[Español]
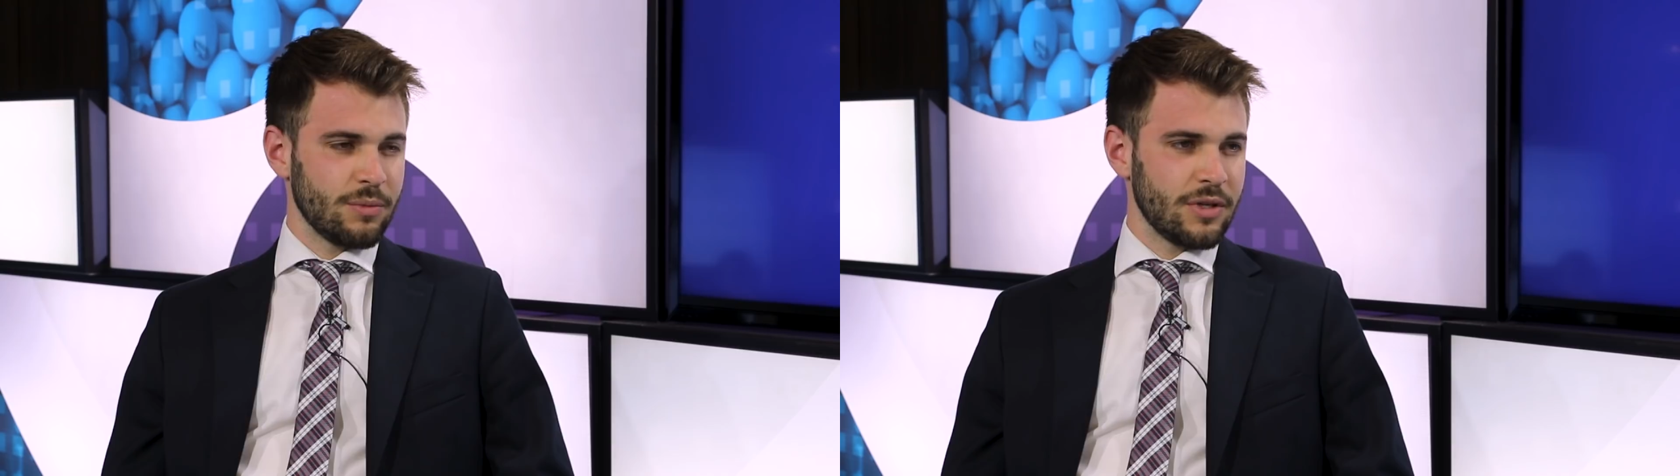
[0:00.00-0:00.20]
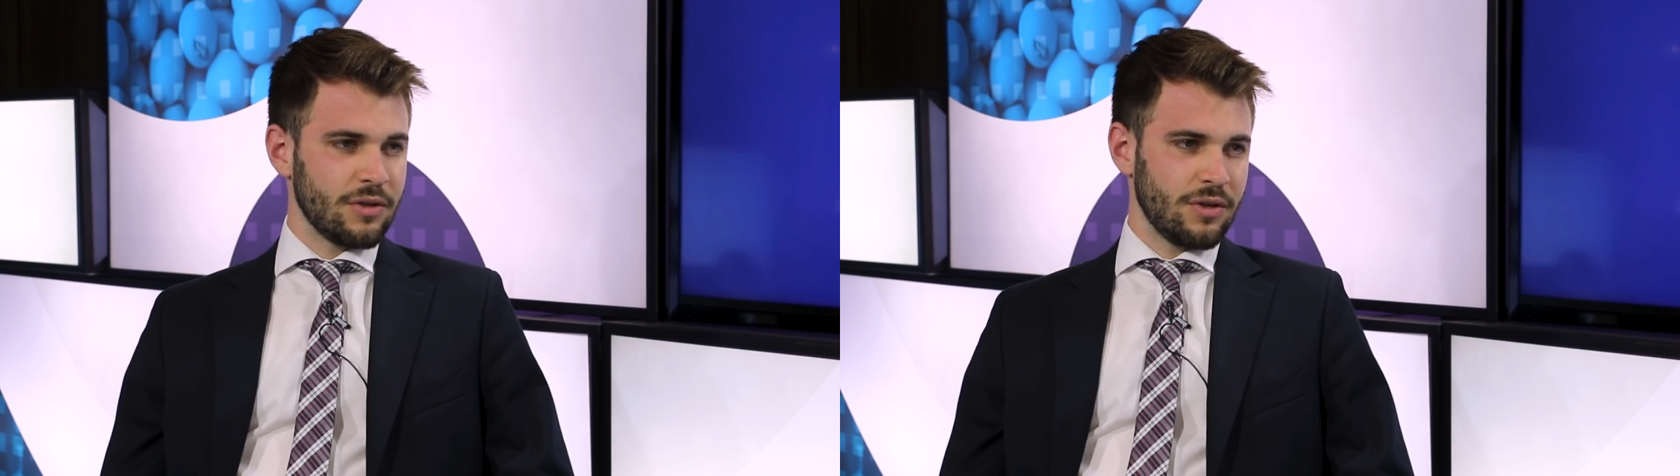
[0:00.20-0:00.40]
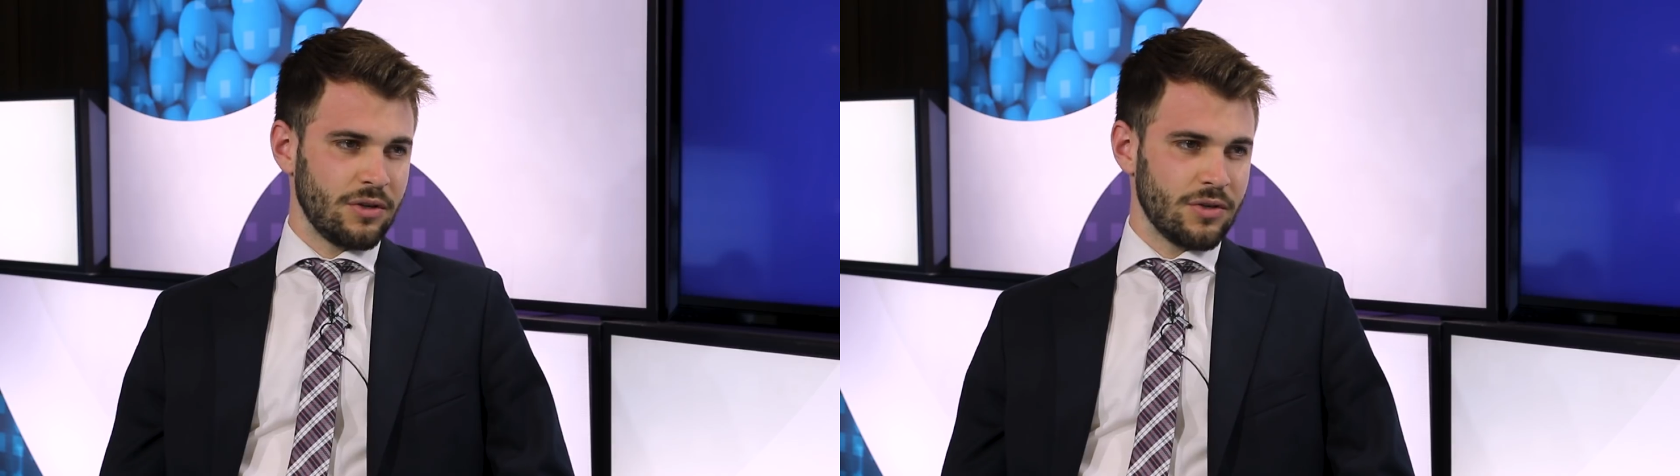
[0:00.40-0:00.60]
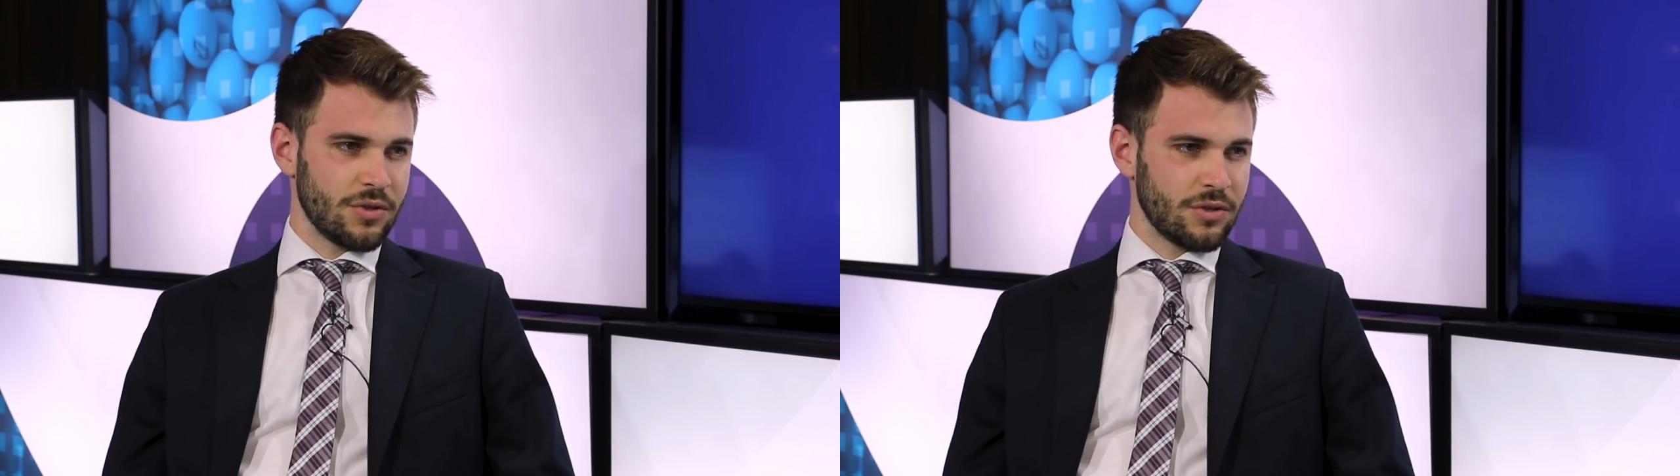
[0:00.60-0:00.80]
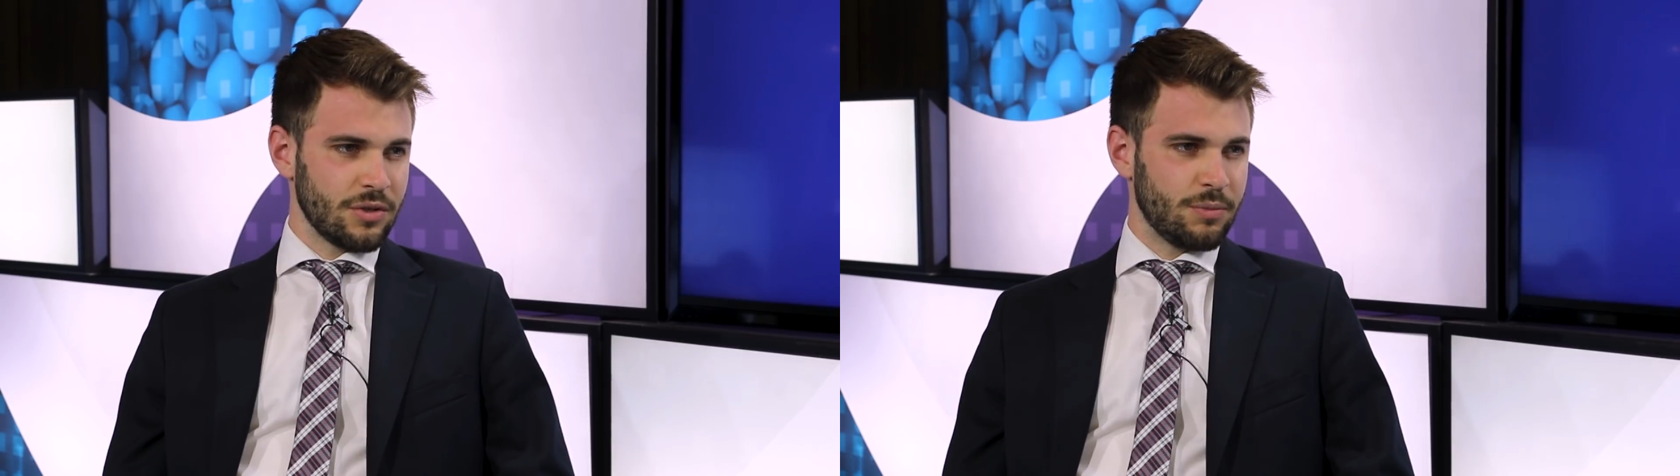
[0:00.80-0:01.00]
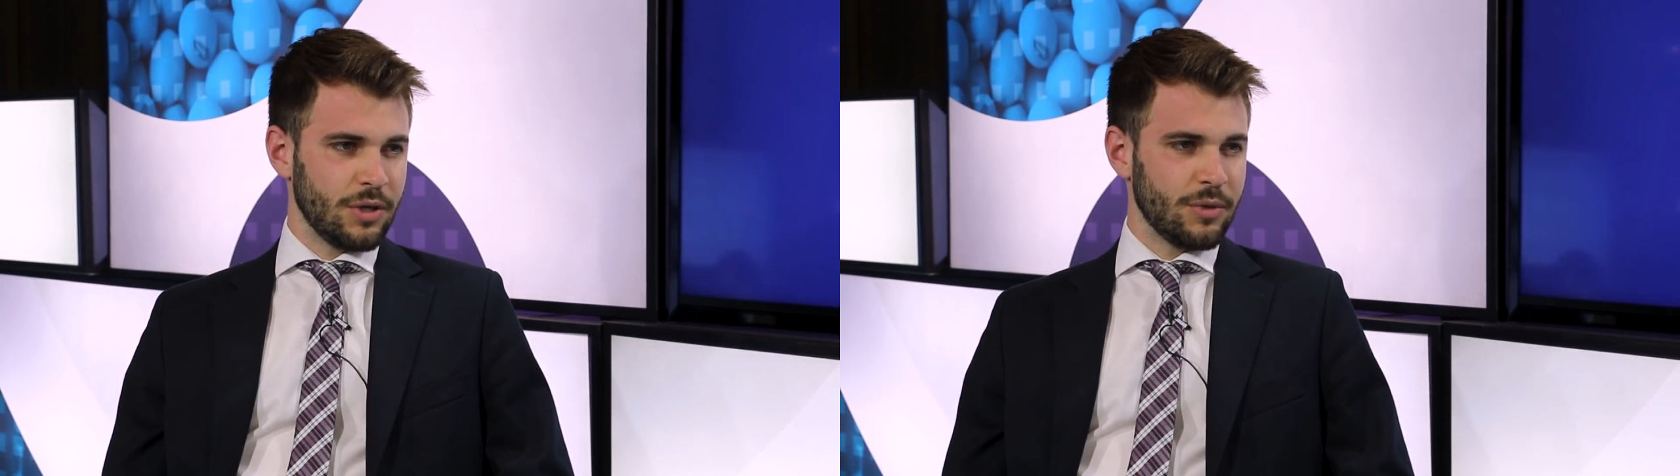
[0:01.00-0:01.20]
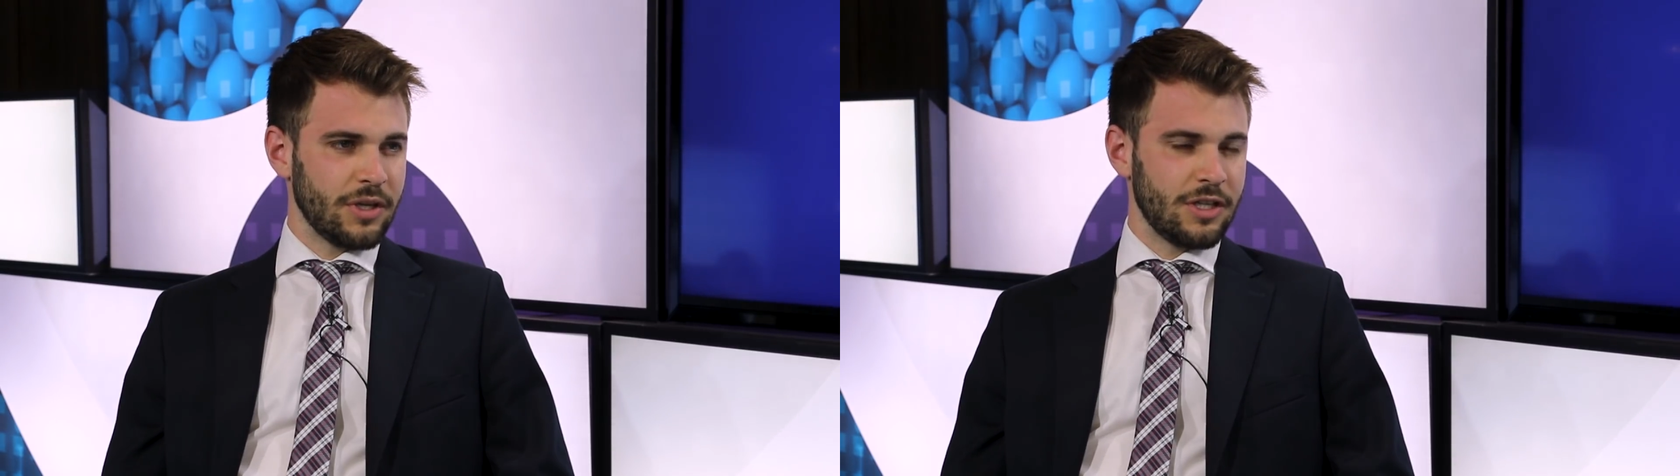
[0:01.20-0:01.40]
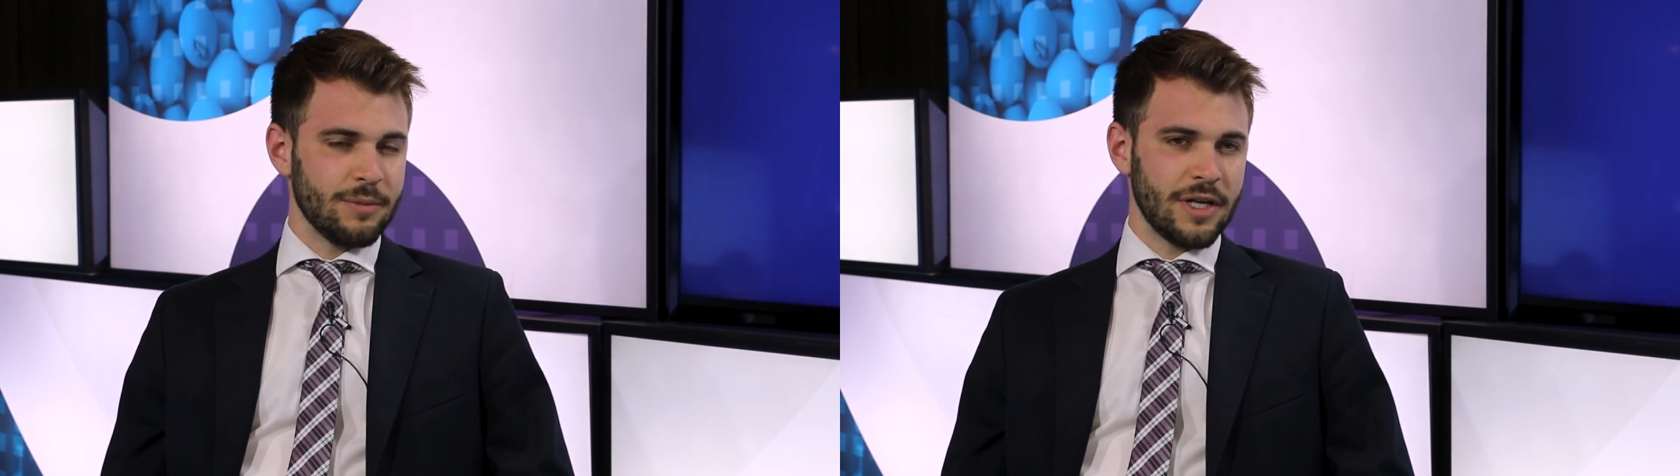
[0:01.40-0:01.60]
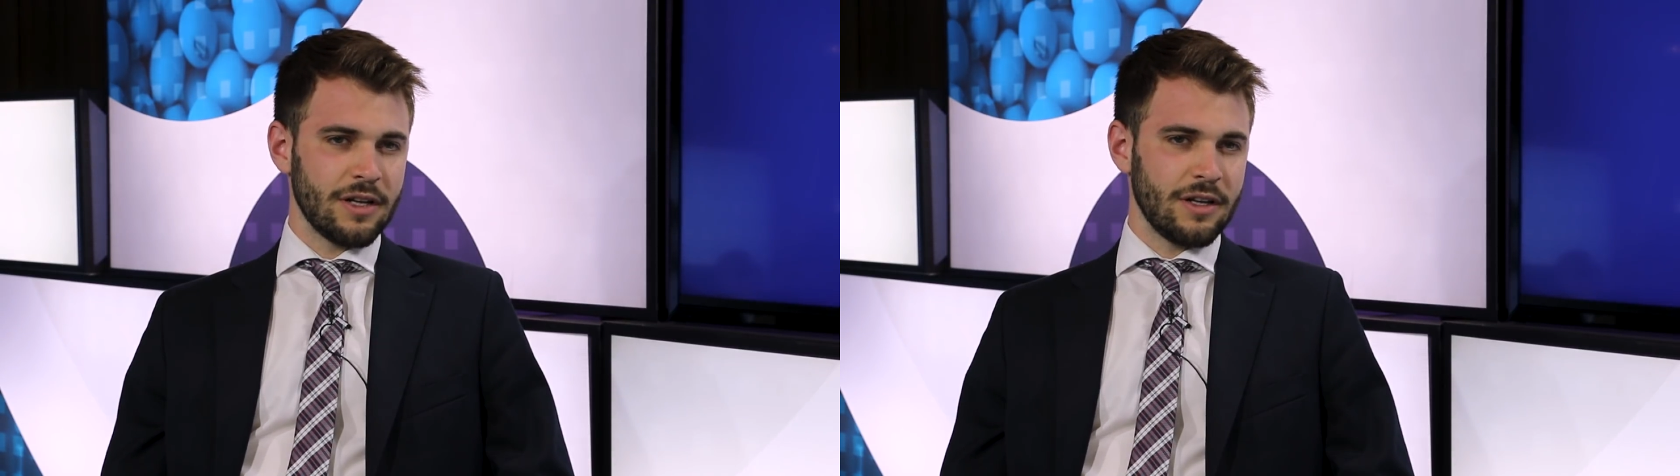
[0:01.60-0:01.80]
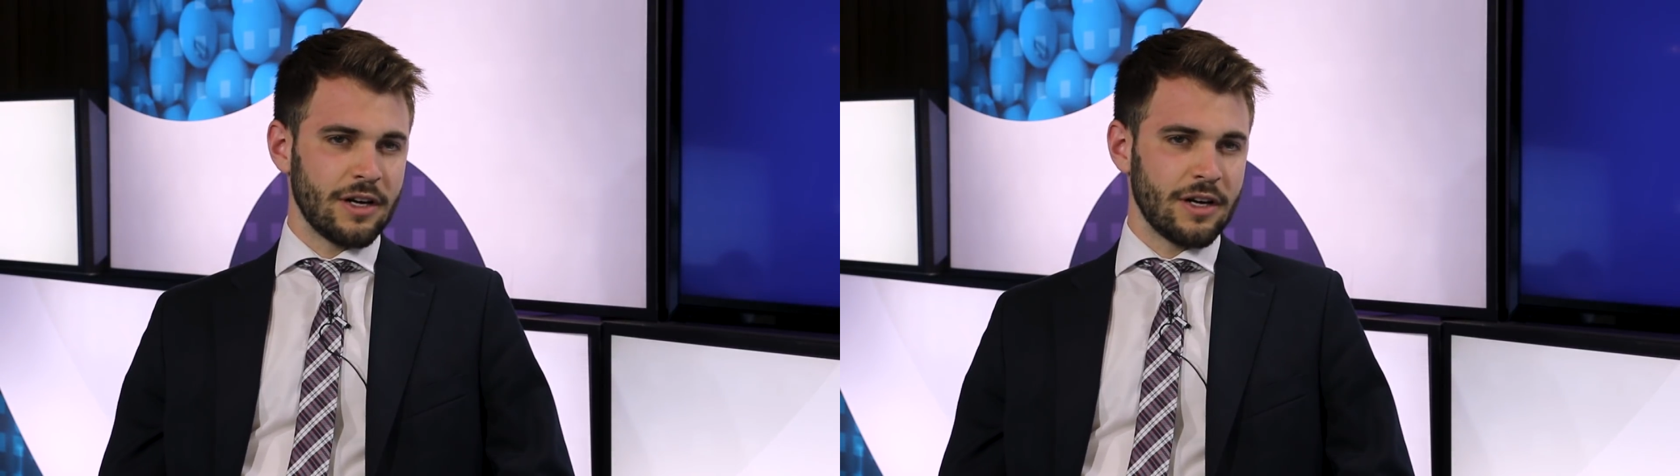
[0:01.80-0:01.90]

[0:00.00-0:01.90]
menos de lo que nosotros podemos estimar